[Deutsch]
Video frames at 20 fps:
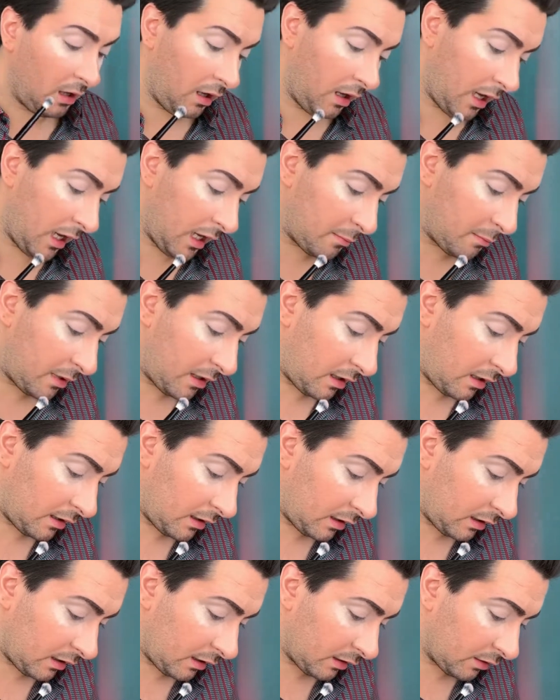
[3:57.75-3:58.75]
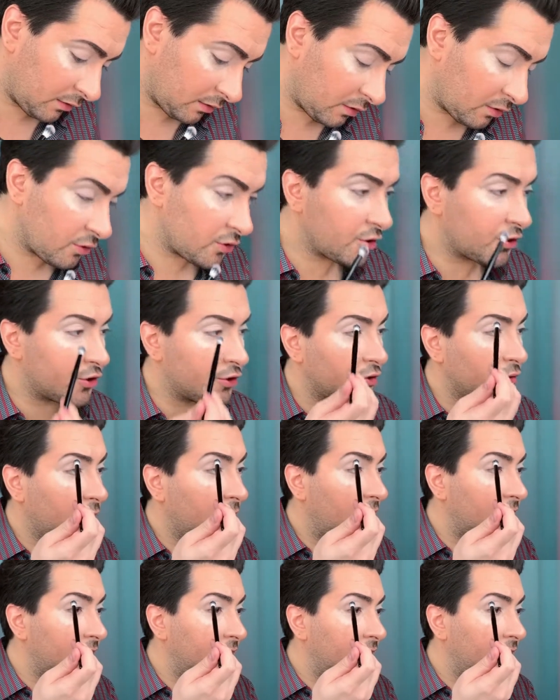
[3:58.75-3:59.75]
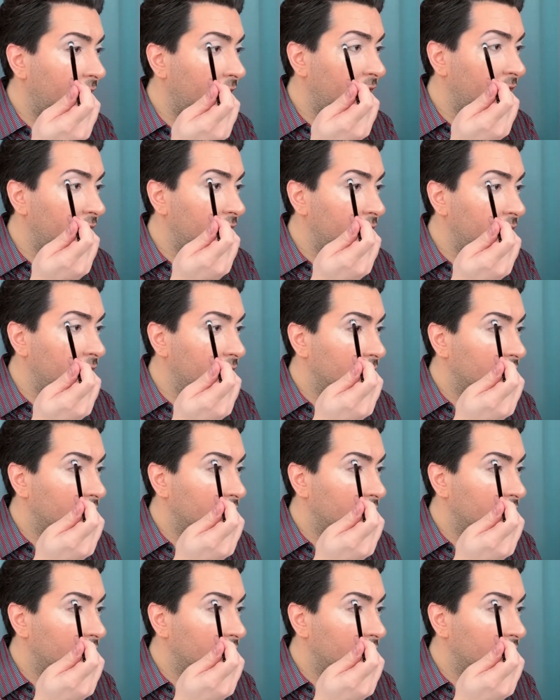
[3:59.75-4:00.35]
Einmal in Sugarcane